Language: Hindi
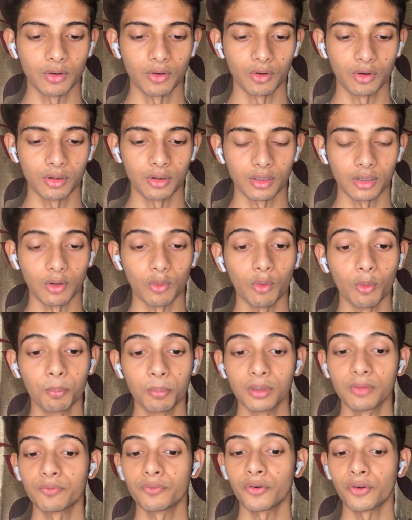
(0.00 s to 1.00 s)
और
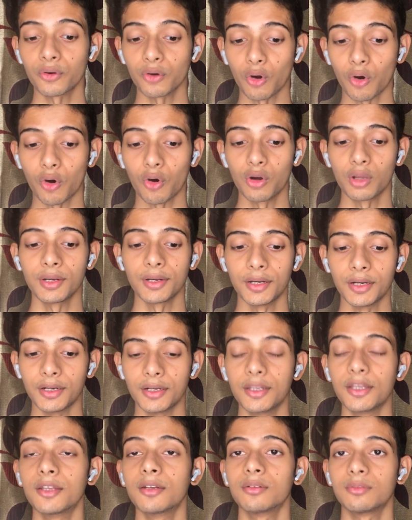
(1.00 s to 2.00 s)
ओपन फॉर ऑल
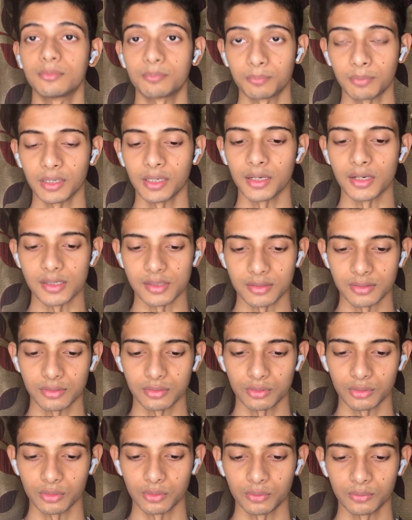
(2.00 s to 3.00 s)
इंडियन प्लेयर्स
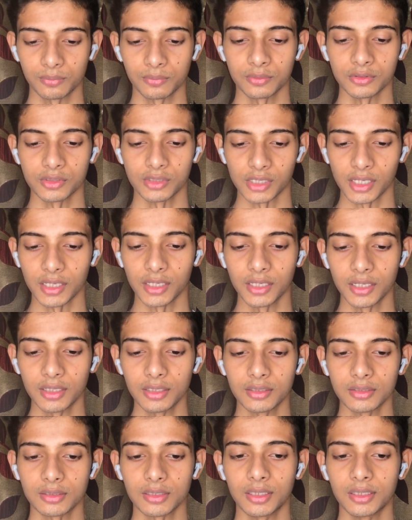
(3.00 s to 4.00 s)
सो जाइए
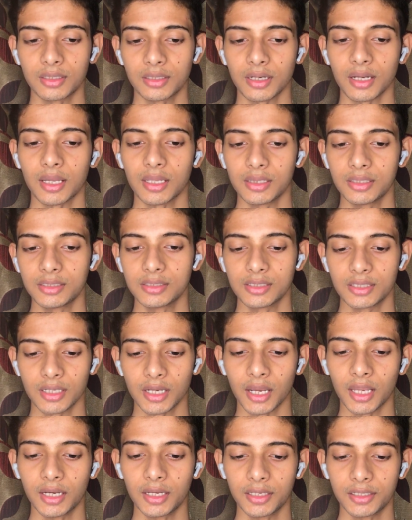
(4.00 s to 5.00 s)
इसका ट्रायल दीजिए
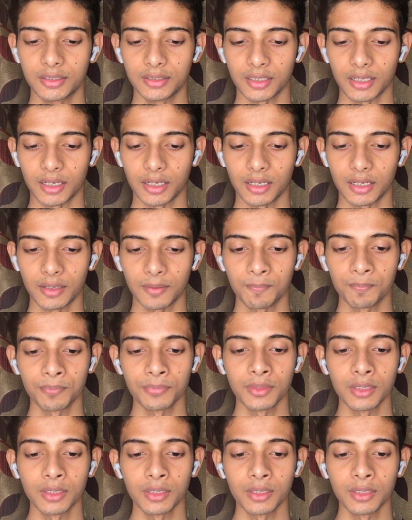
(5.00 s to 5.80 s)
आई लीग ट्रायल है